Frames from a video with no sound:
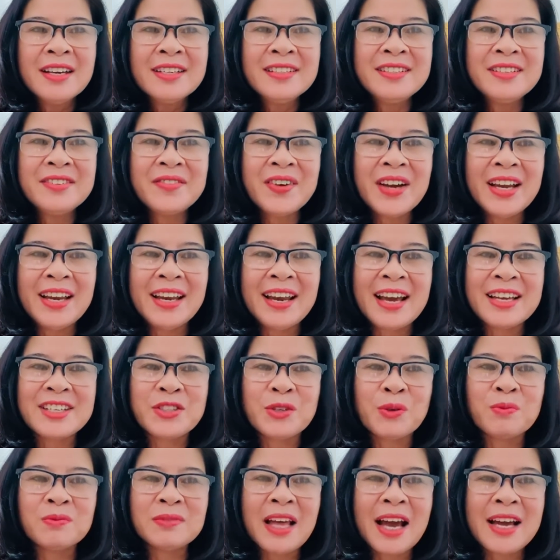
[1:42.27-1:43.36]
Như vậy là
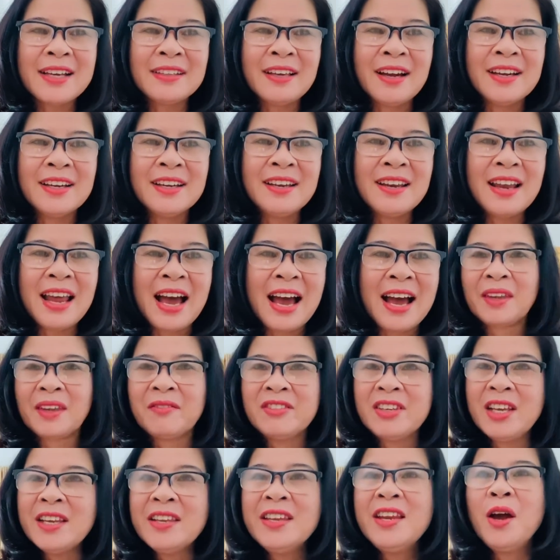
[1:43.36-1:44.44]
chúng ta thấy là
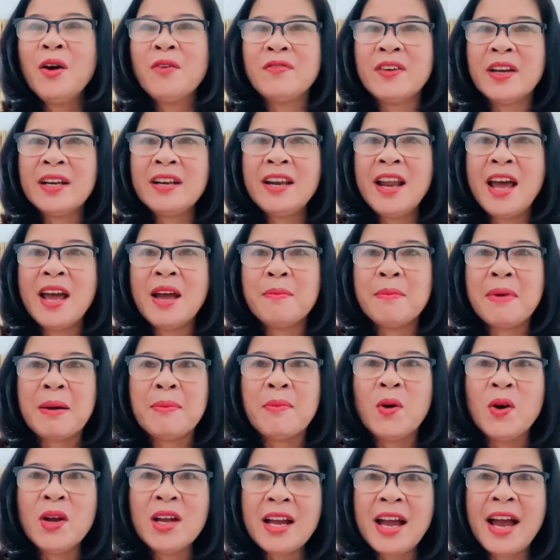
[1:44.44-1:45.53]
rất nhiều vấn đề mà
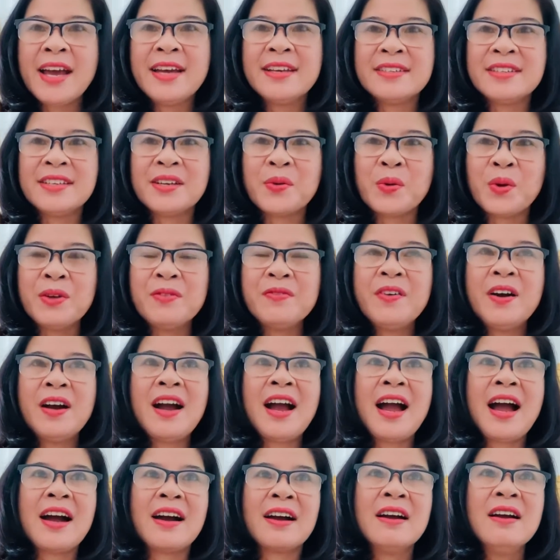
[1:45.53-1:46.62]
mỗi ngày chị Nguyễn Phương
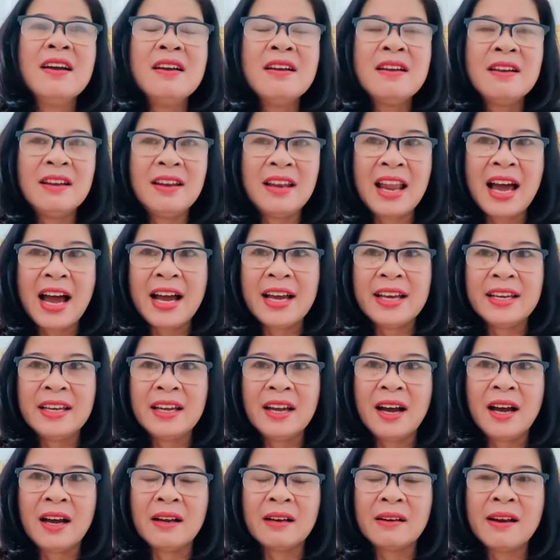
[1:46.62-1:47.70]
Hằng lại
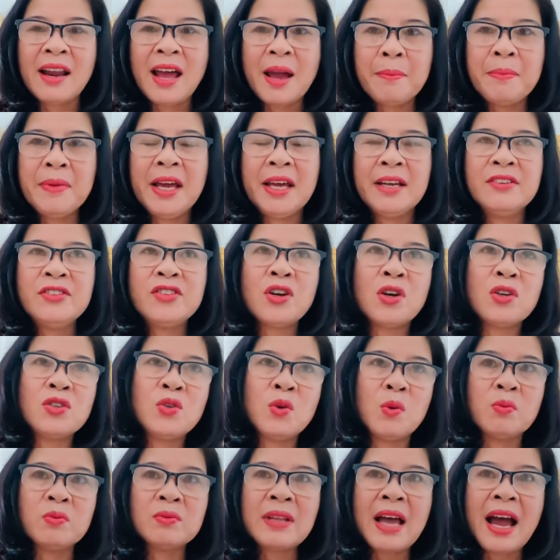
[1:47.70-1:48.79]
à, đem đến cho
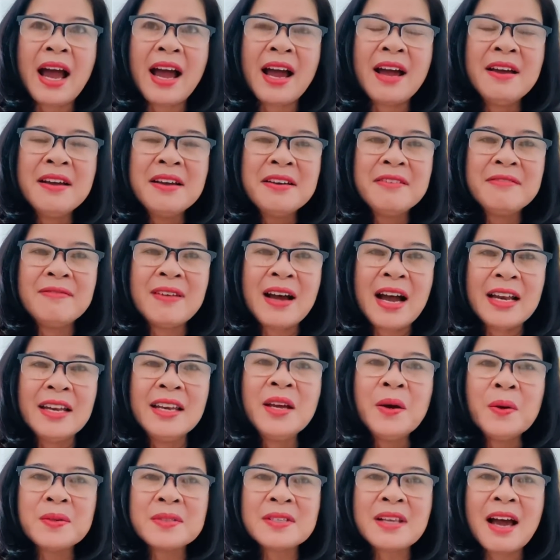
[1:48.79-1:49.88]
chúng ta và
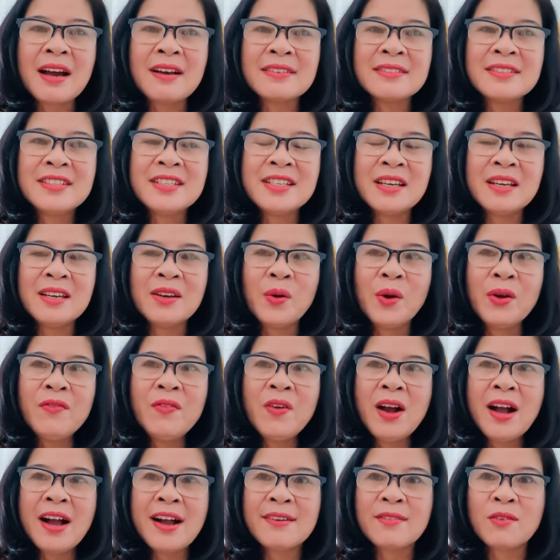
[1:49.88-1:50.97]
liệu rằng chị Nguyễn
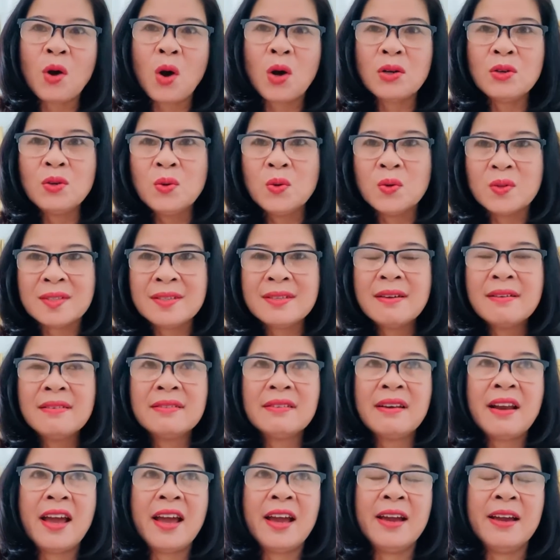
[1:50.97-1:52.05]
Phương Hằng có đủ sức
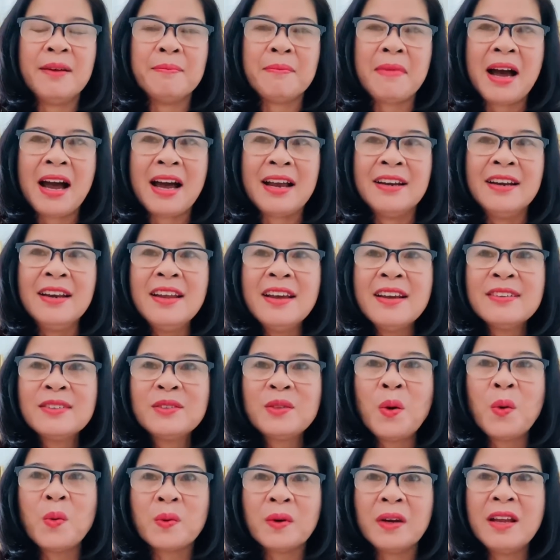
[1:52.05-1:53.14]
để mà liên
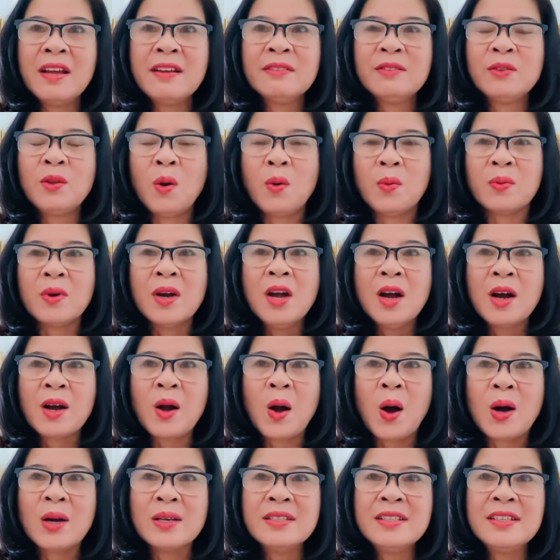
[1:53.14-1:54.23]
tục liên tục
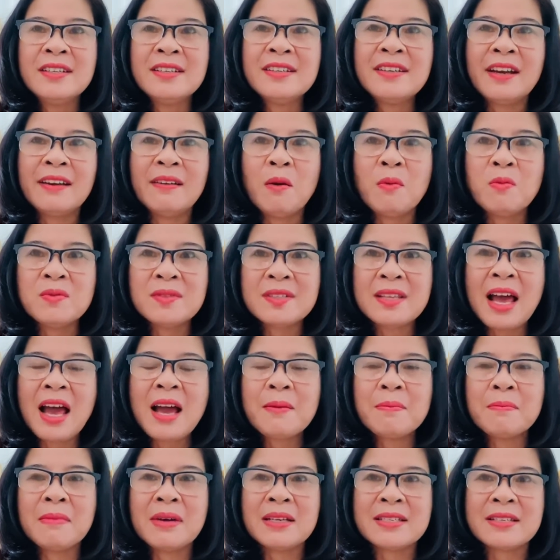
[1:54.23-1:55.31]
có những cái đống
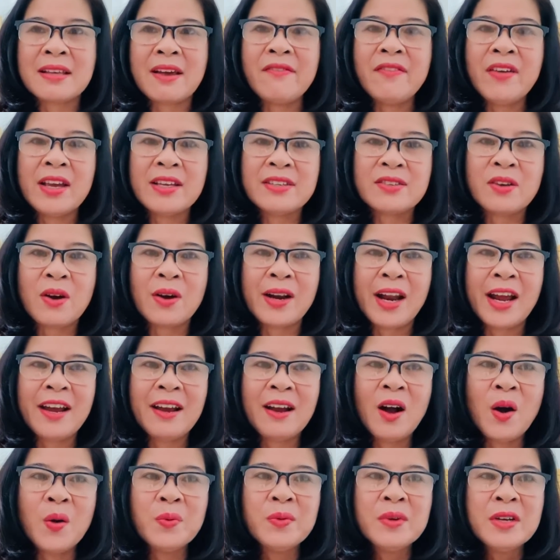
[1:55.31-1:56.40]
rác mà sẽ phải dọn hay
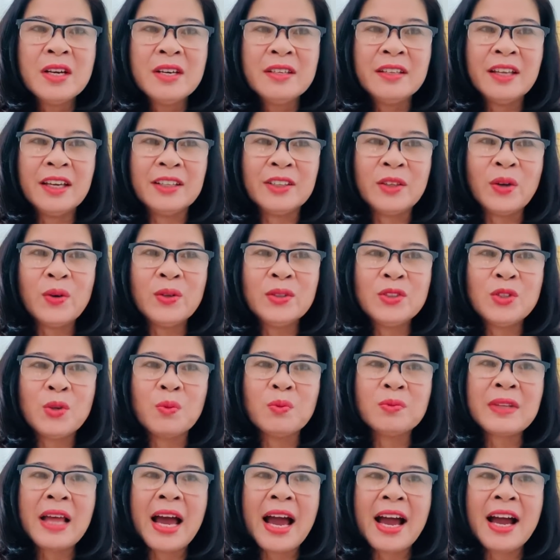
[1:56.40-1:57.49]
không thì thôi
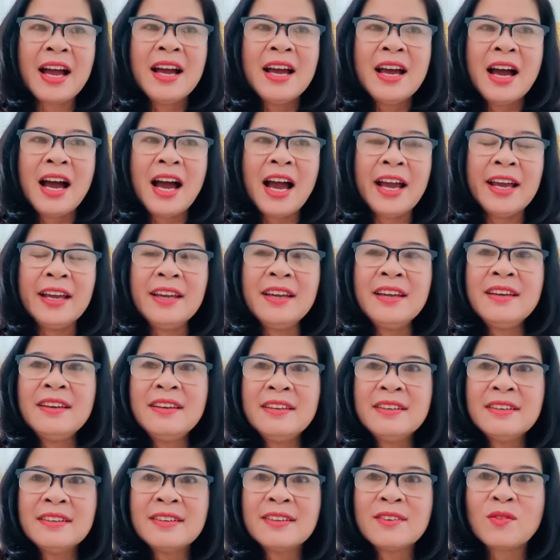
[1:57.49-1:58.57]
chúng ta hãy
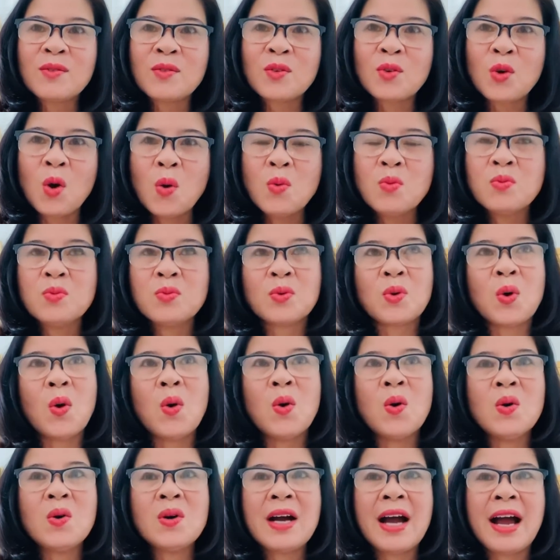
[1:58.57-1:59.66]
cùng
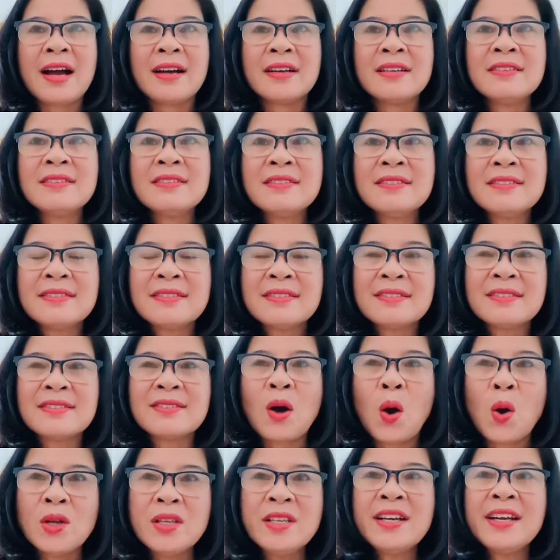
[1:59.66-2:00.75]
cố gắng
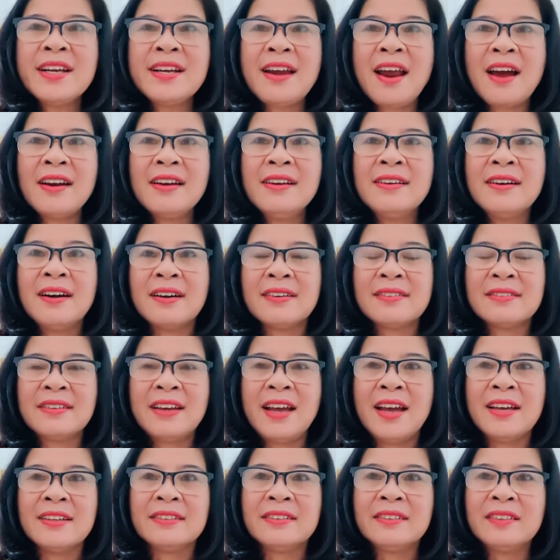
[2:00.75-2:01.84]
có những cái năng lượng
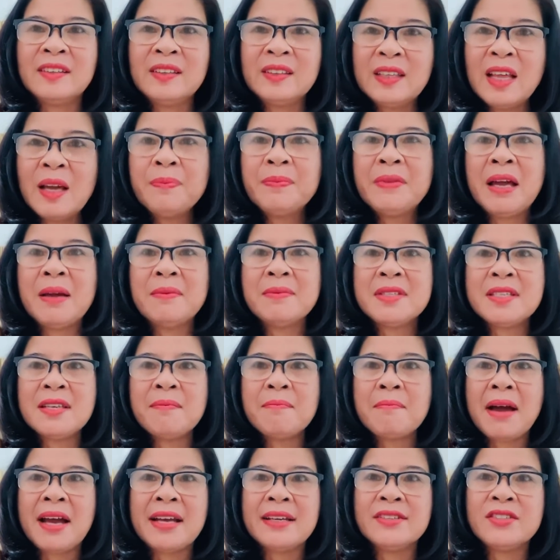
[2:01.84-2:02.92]
để tiếp thêm
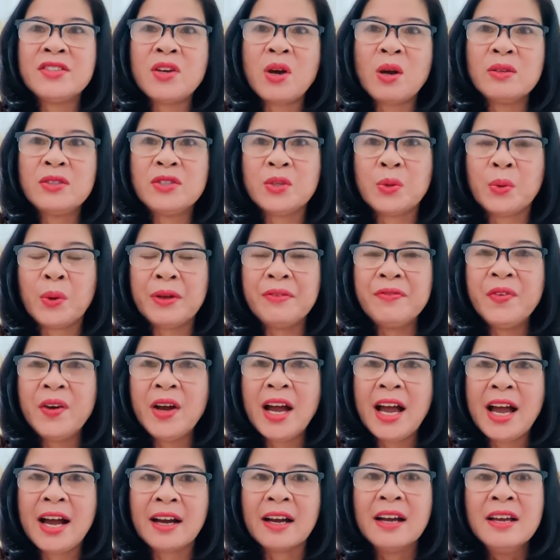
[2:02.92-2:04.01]
sức mạnh cho chị Nguyễn Phương
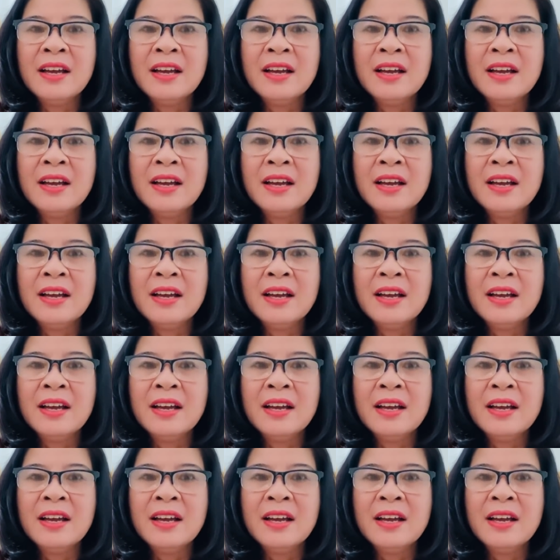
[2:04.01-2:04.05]
Hằng